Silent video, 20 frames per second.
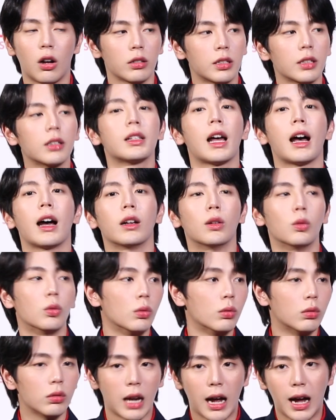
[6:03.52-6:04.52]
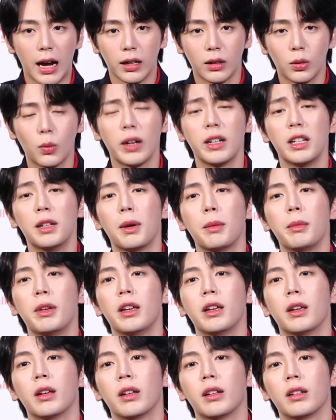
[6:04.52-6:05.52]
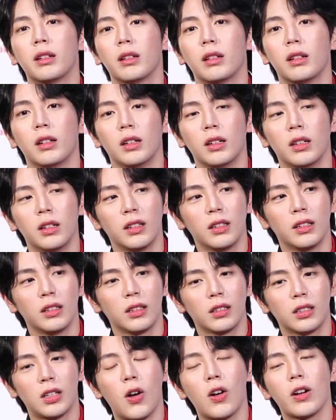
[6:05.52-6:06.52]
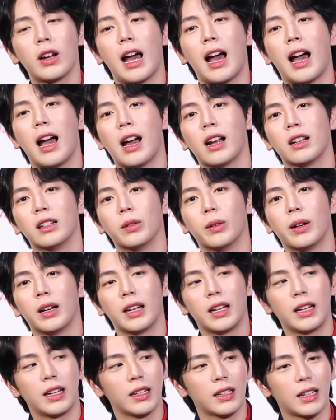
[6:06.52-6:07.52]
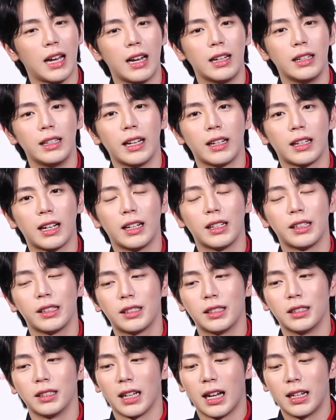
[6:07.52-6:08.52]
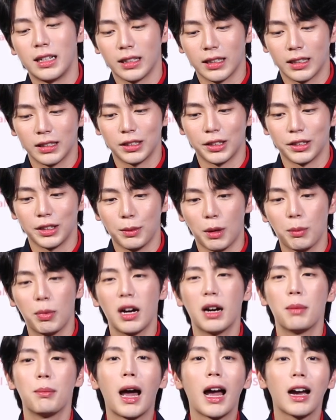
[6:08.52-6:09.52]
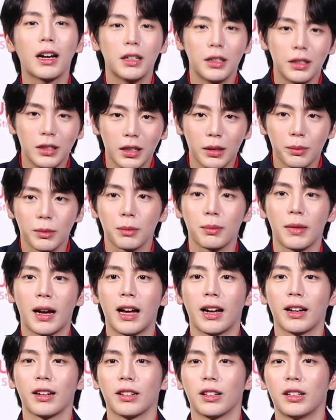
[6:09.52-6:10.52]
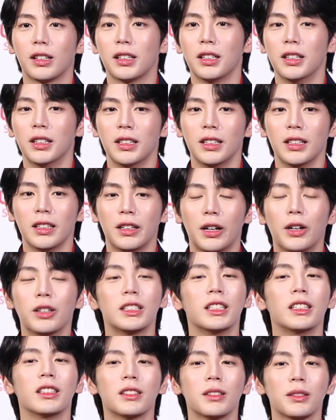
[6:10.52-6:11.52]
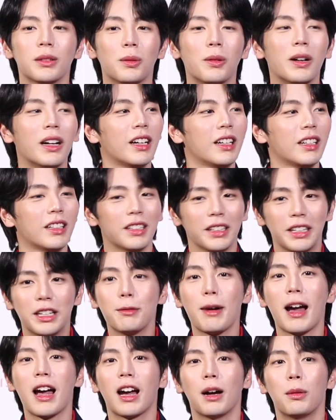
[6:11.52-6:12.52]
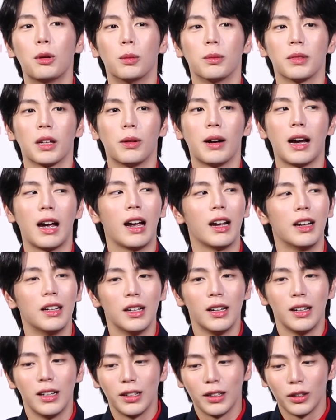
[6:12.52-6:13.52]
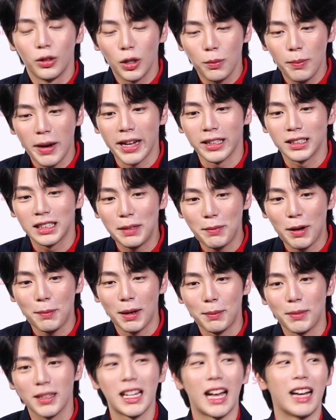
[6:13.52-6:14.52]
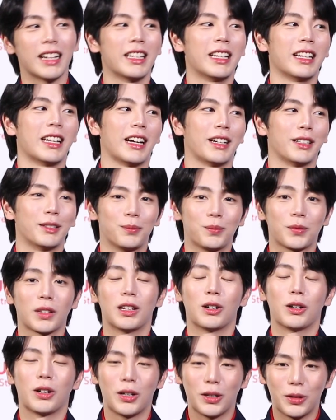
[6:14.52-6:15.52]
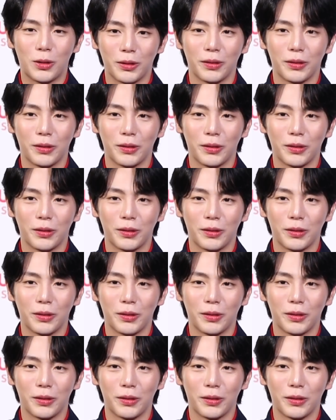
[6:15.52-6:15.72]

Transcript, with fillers: องศึกษาดูได้ ทุกวันนี้มันมีช่องทางหรือว่าการเรียนการสื่อการเรียนการสอนที่มันเพิ่มมากขึ้นเยอะมากๆก็เอาจริง ผมว่าดีมากครับผม แต่ว่าด้วยเบสที่มันเป็นภาษาอังกฤษอ่ะเราก็